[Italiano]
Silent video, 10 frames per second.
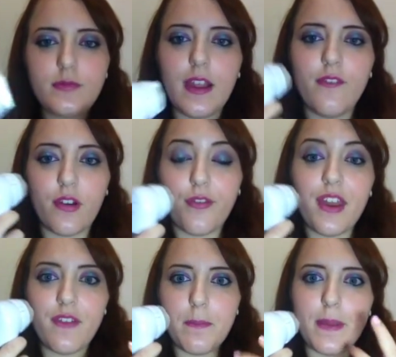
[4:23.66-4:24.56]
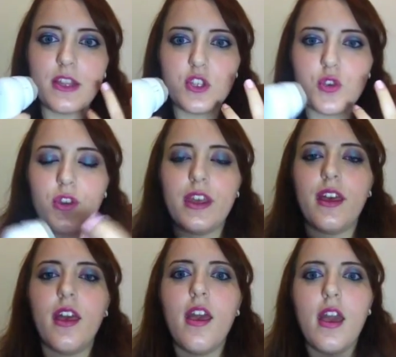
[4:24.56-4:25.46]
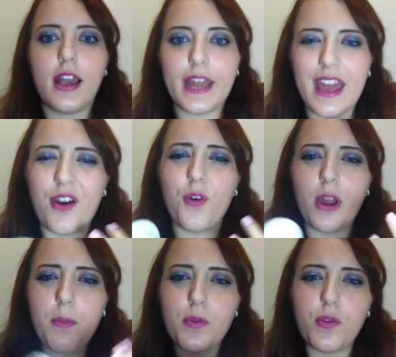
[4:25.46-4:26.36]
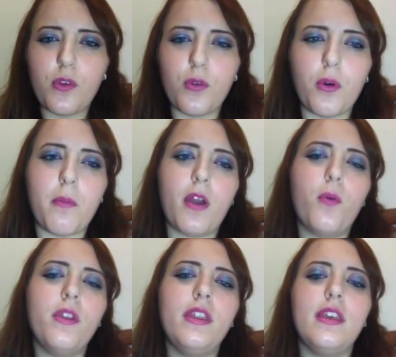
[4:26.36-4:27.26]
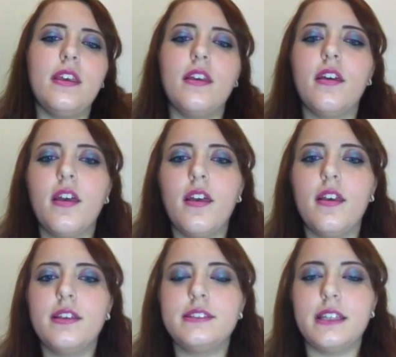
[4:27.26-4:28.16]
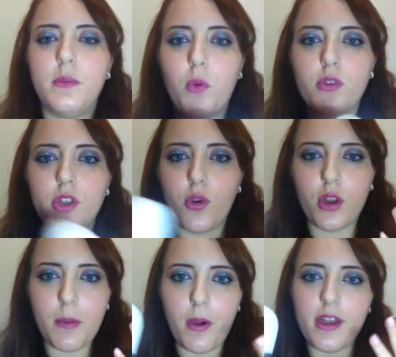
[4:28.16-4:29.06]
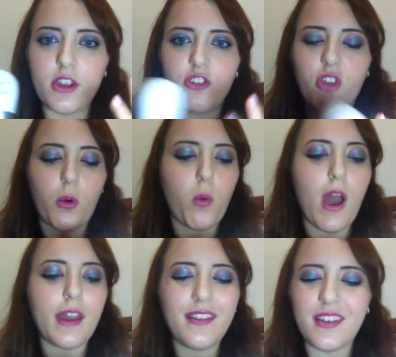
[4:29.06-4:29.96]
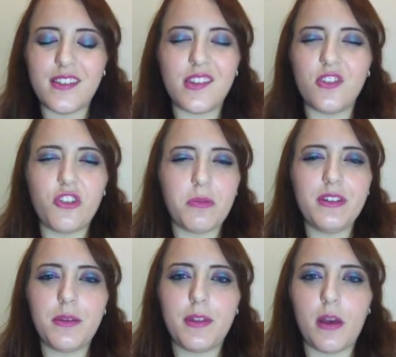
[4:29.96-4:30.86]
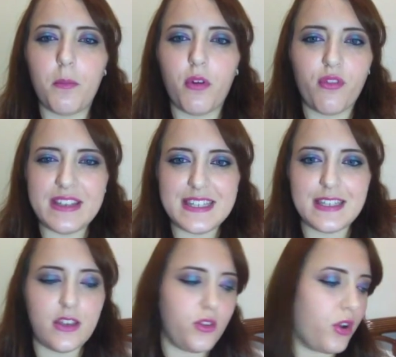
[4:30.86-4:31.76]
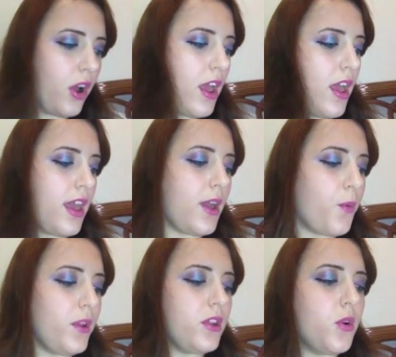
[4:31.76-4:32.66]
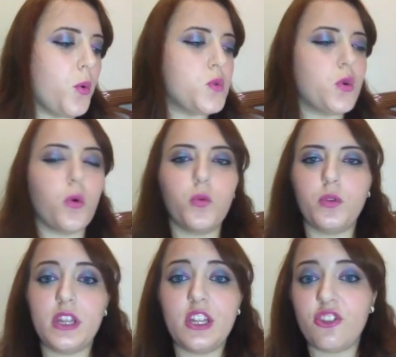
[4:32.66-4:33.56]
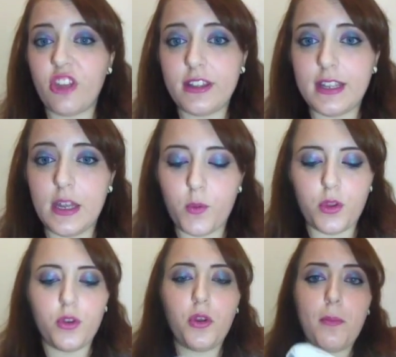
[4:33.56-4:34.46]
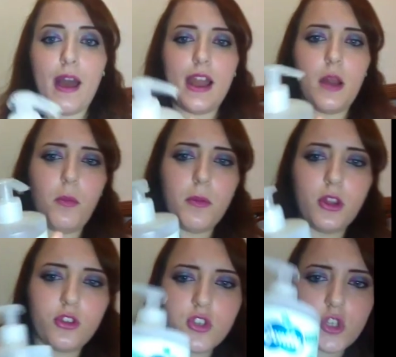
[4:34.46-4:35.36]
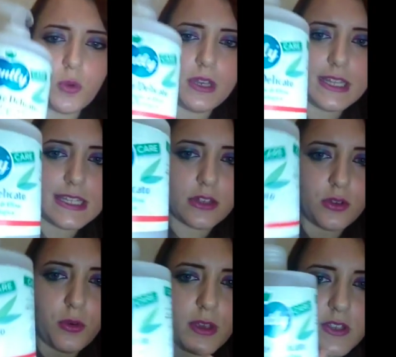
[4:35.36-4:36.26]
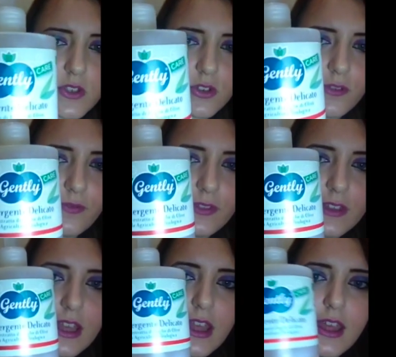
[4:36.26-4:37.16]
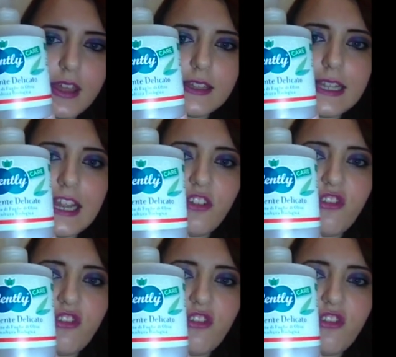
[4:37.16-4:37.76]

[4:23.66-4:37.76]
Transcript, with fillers: va a fare vibrazione crea ancora più schiuma e quindi sta tipo tre ore poi a risciacquarti e sinceramente mi dà un po' fastidio e quindi lo uso con un detergente liquido normale al momento sto utilizzando questo della